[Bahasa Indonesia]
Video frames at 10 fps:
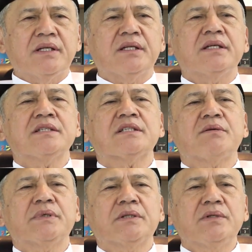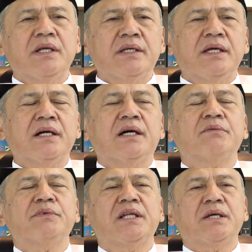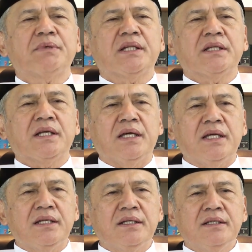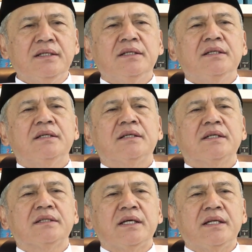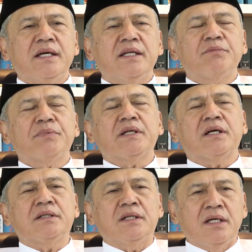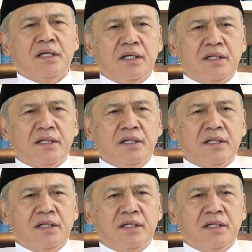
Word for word: karena Islam itulah yang akan menyelamatkan kita di hadapan Allah.